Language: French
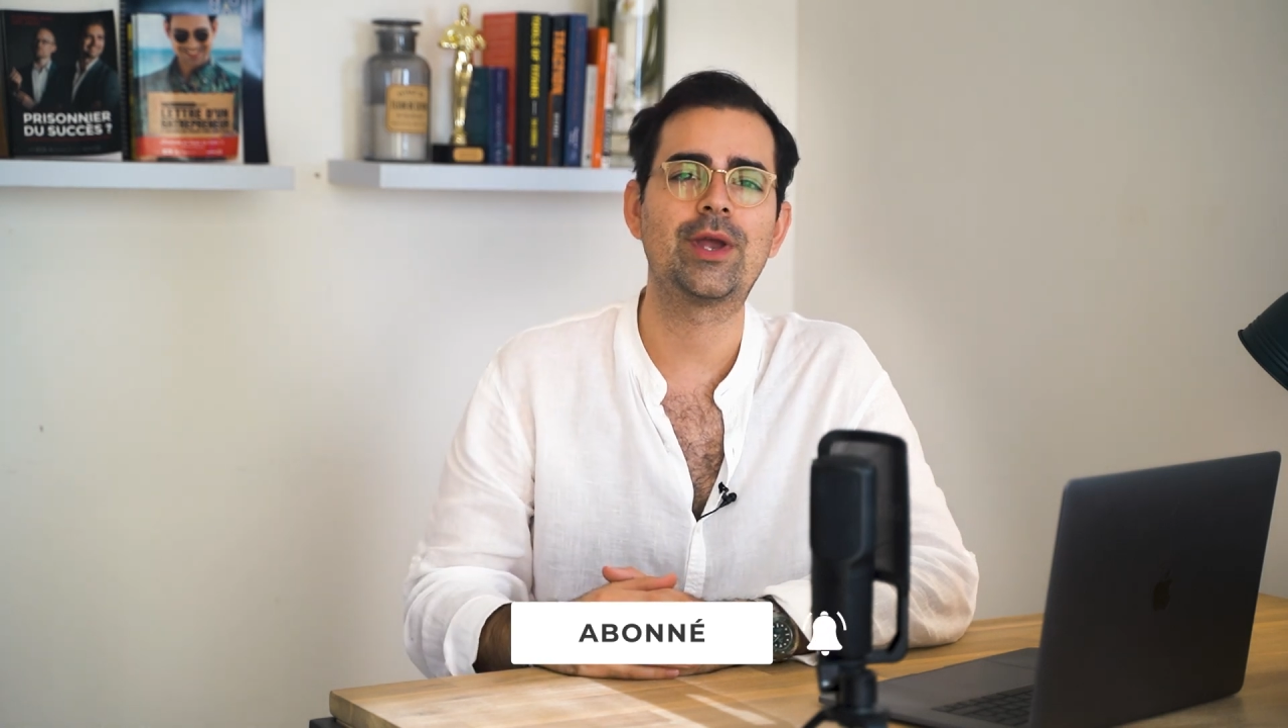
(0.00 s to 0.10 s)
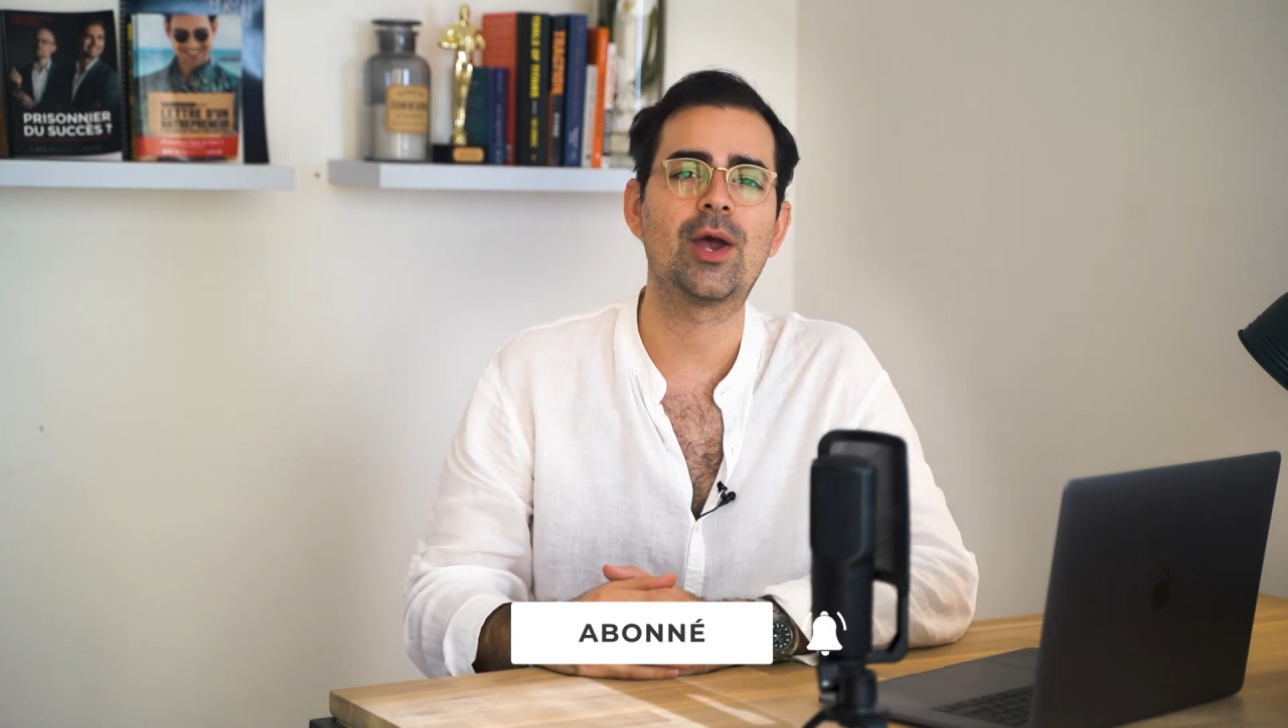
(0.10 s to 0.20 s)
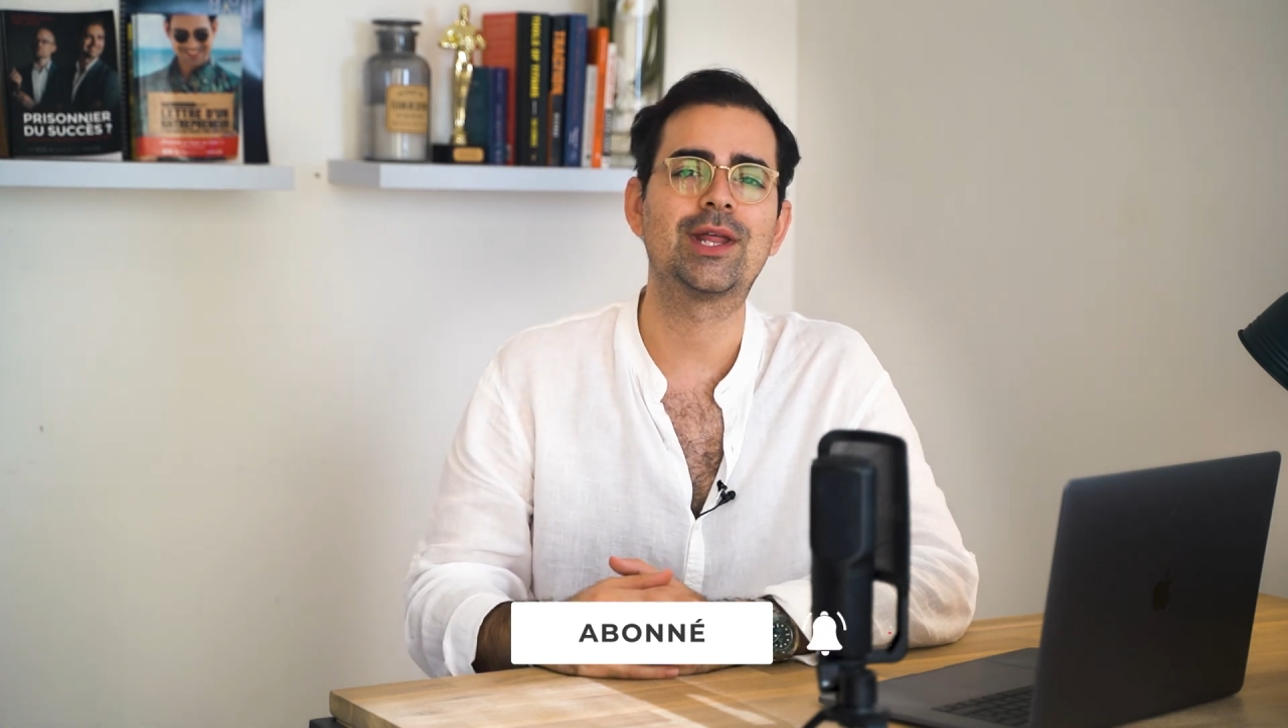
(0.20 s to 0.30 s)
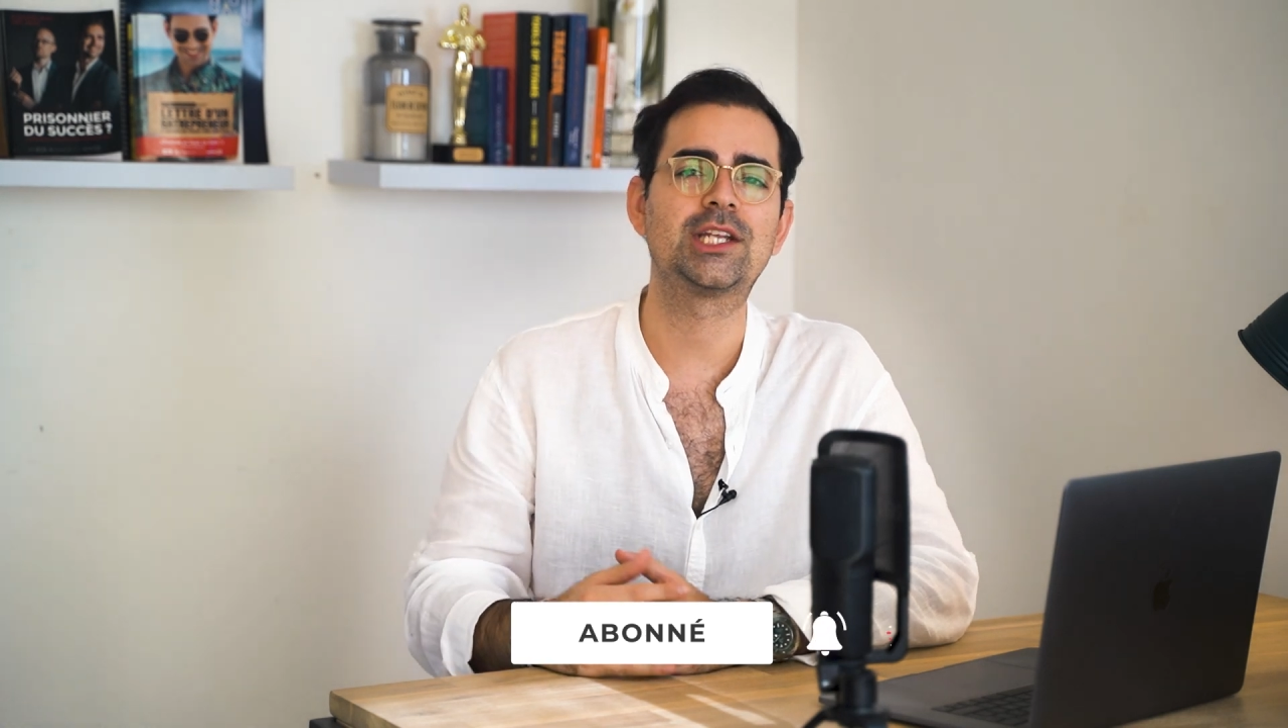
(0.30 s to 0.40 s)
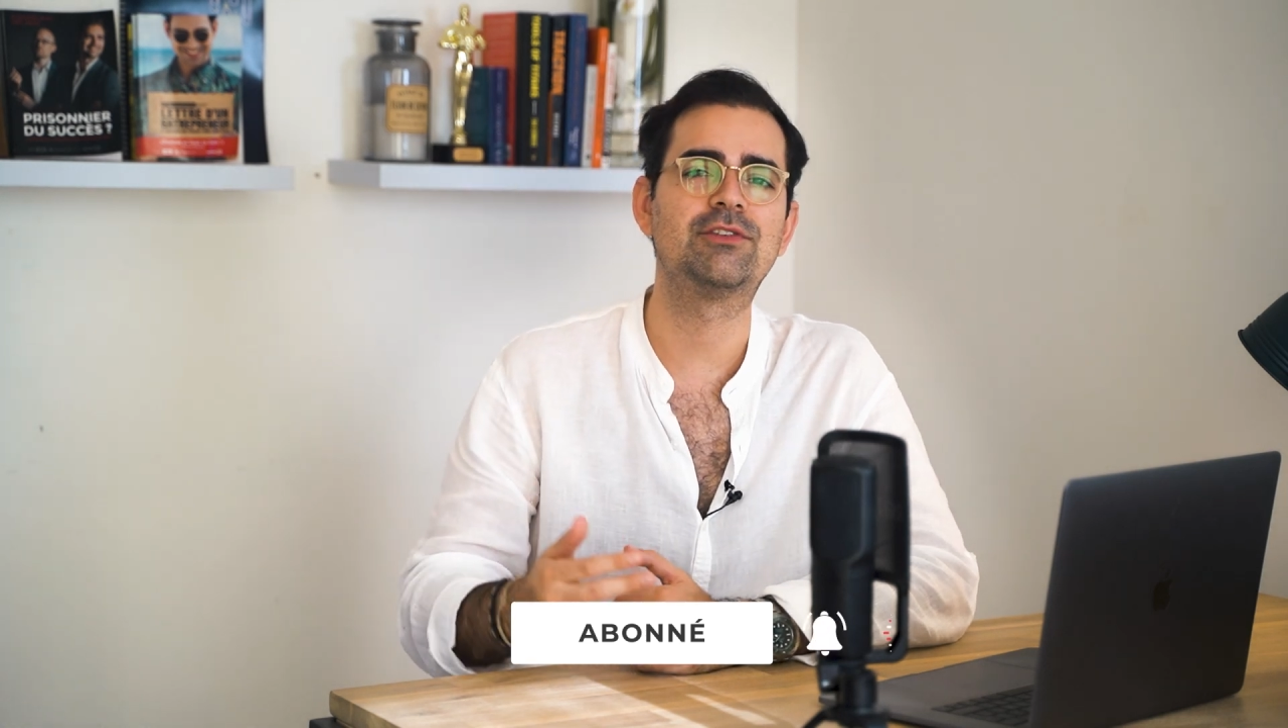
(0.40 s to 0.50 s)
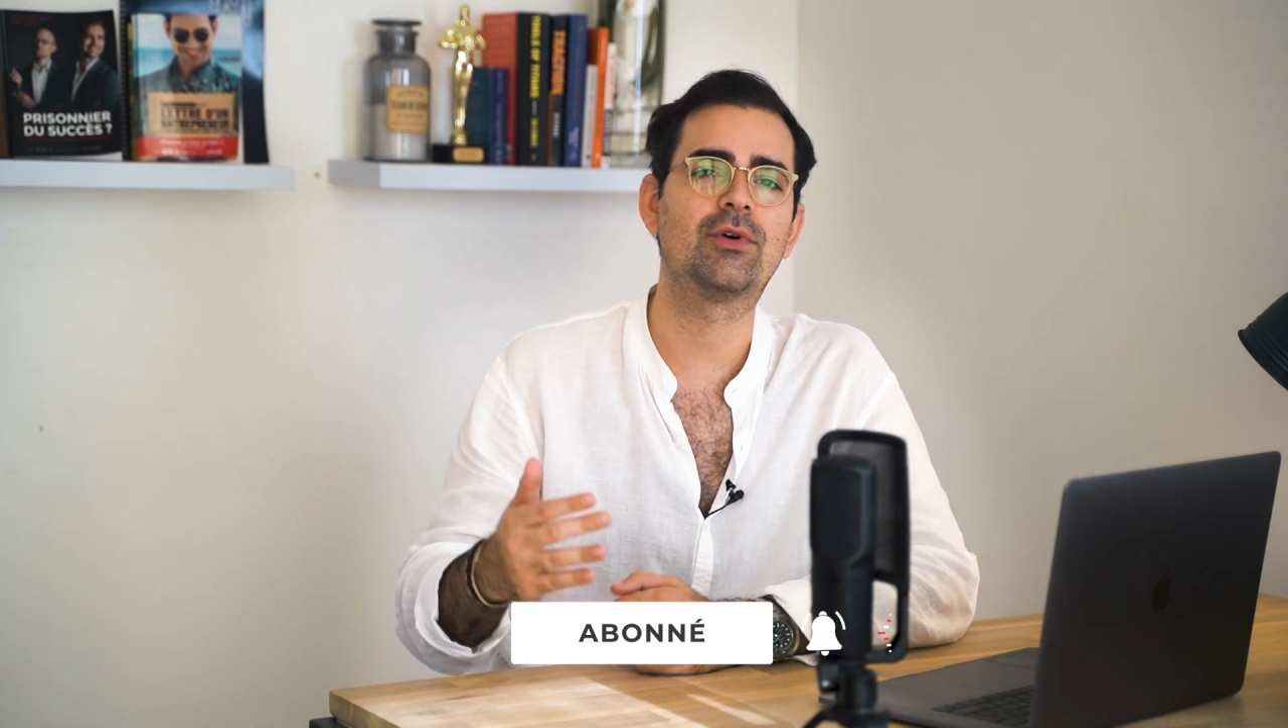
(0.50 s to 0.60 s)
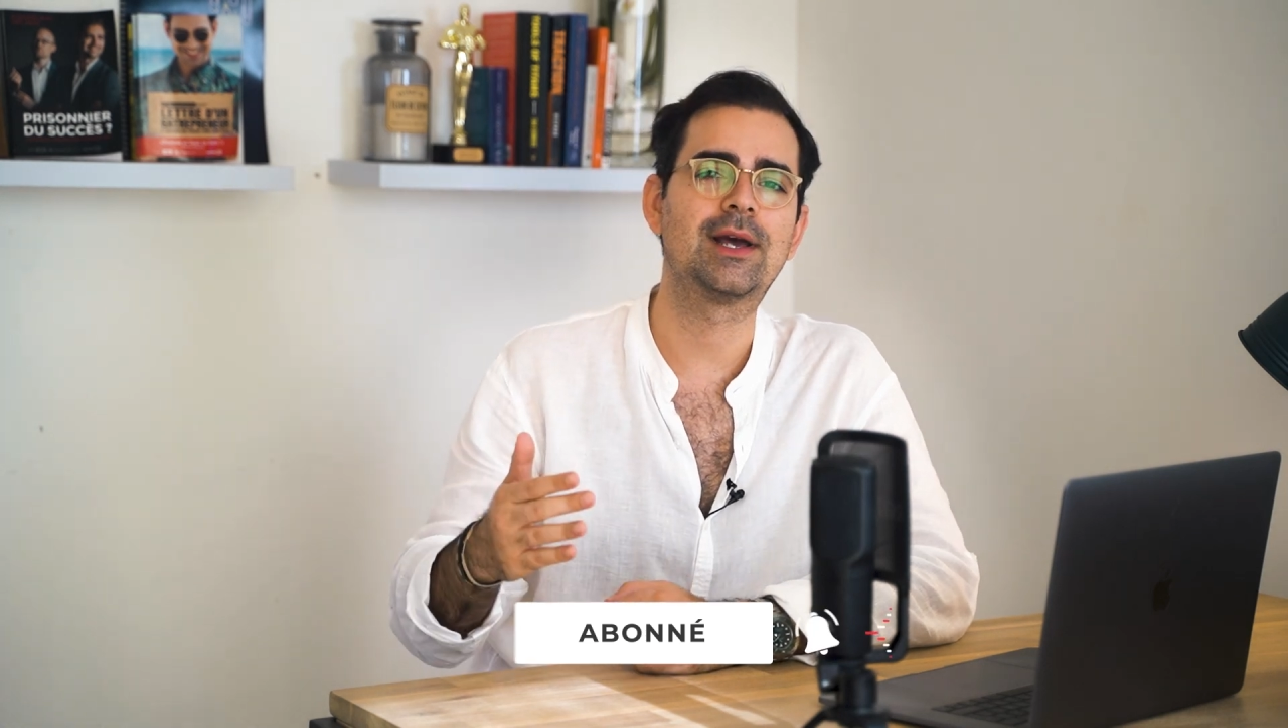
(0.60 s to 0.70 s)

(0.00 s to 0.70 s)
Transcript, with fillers: et en activant